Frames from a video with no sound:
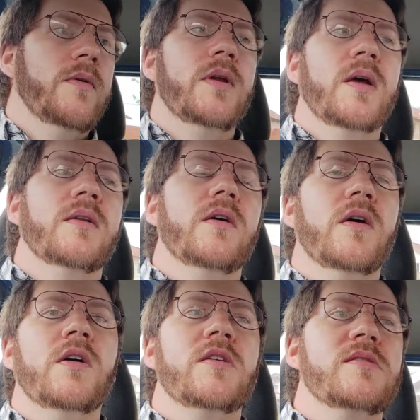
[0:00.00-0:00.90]
habe ich mir gedacht,
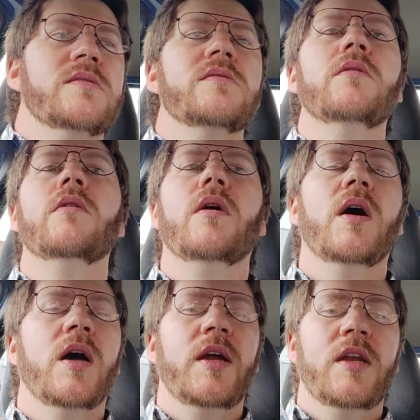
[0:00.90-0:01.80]
ah, so
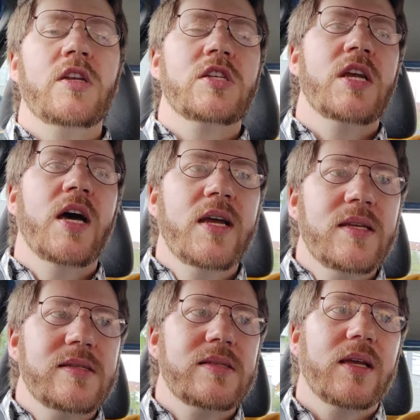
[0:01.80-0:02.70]
ein
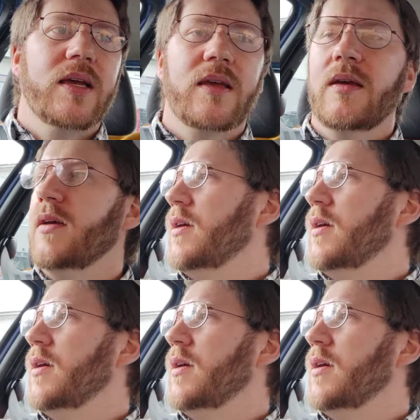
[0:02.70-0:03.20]
Scheißdreck.